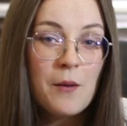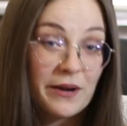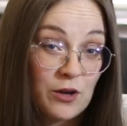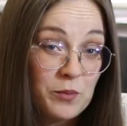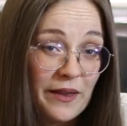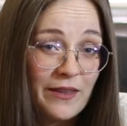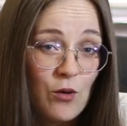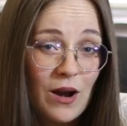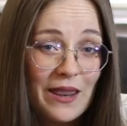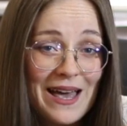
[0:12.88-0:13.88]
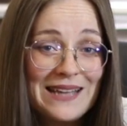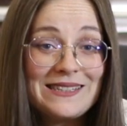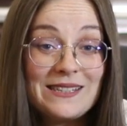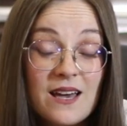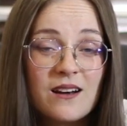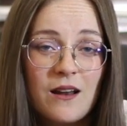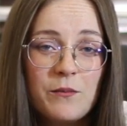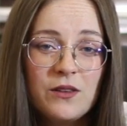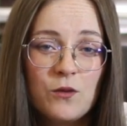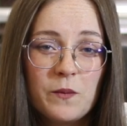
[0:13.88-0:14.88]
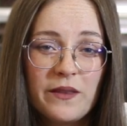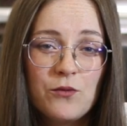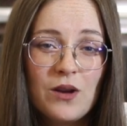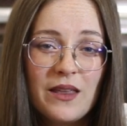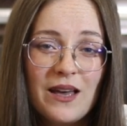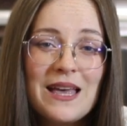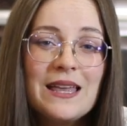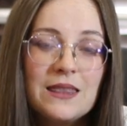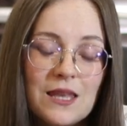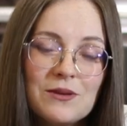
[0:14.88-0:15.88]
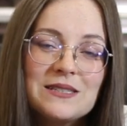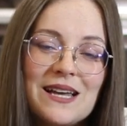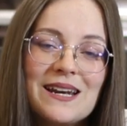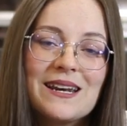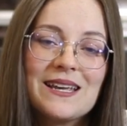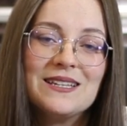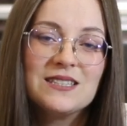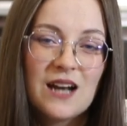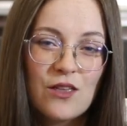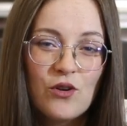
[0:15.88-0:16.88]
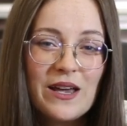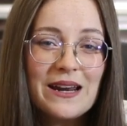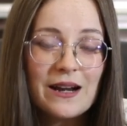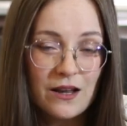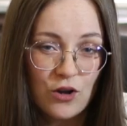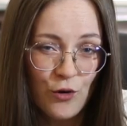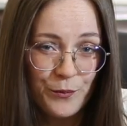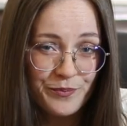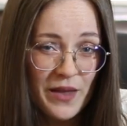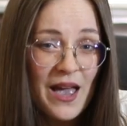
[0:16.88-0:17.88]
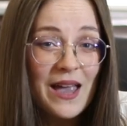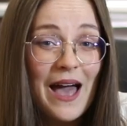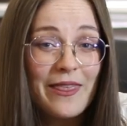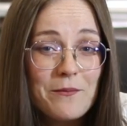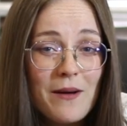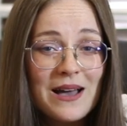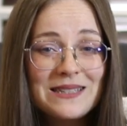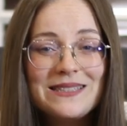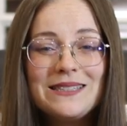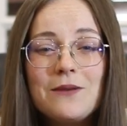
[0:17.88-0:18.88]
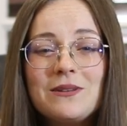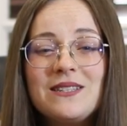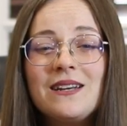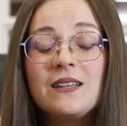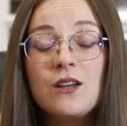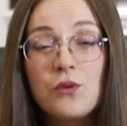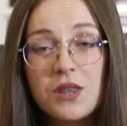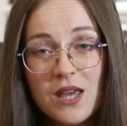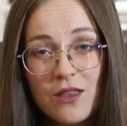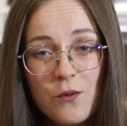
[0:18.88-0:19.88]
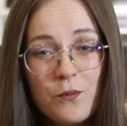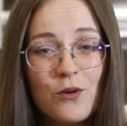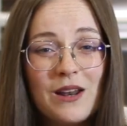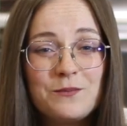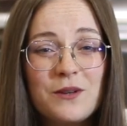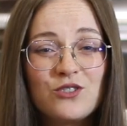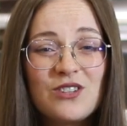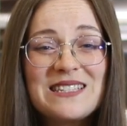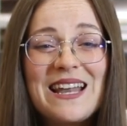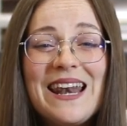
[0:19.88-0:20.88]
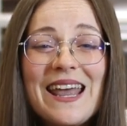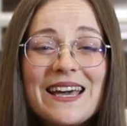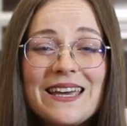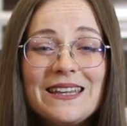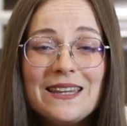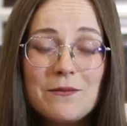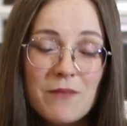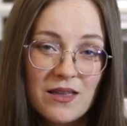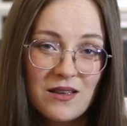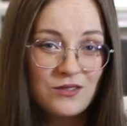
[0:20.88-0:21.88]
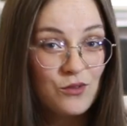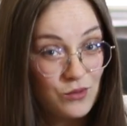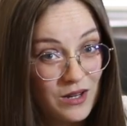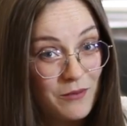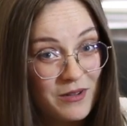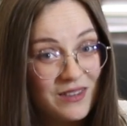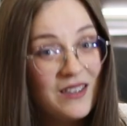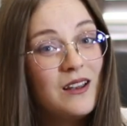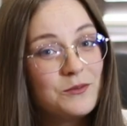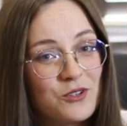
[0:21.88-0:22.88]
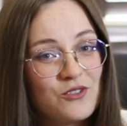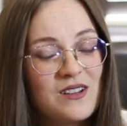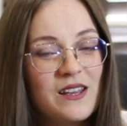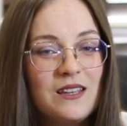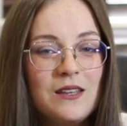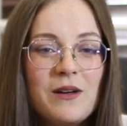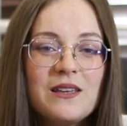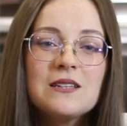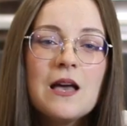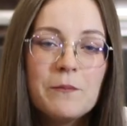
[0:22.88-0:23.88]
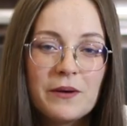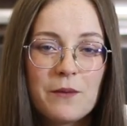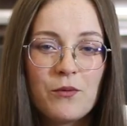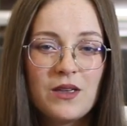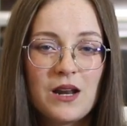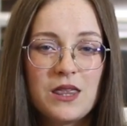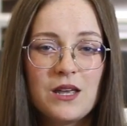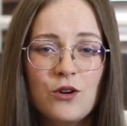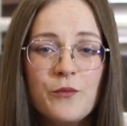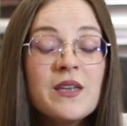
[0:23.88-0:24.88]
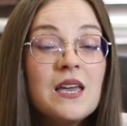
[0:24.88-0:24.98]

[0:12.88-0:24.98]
Para que un plan de igualdad sea realmente un plan de igualdad, debe estar registrado en RECOM. Además, debe ser negociado por las personas legitimadas, únicamente las personas legitimadas, para poder hacerlo.